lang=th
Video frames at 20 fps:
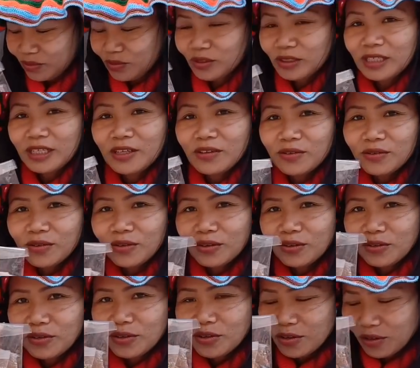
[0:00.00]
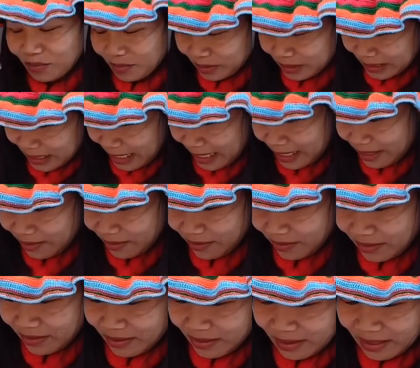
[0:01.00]
จดที่อยู่คนน้อยยมาใส่เนาะ
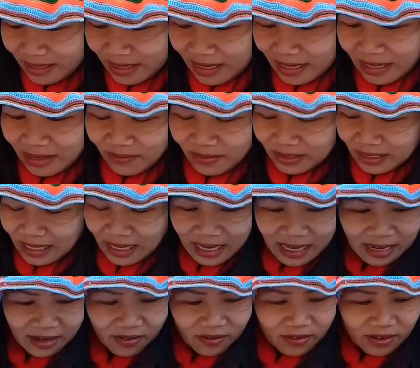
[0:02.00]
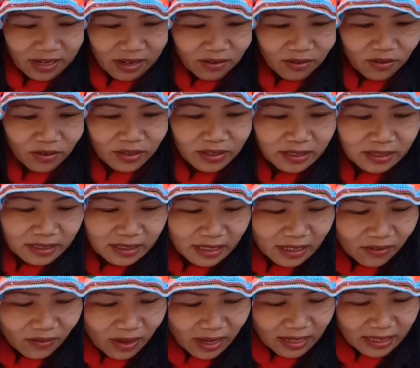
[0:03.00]
อันนี้ไม่ต้องหาก่อนเอาคนอื่น
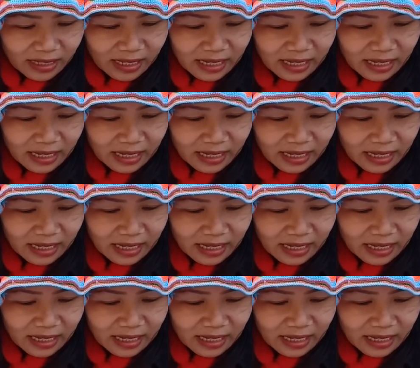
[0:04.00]
ดีกว่า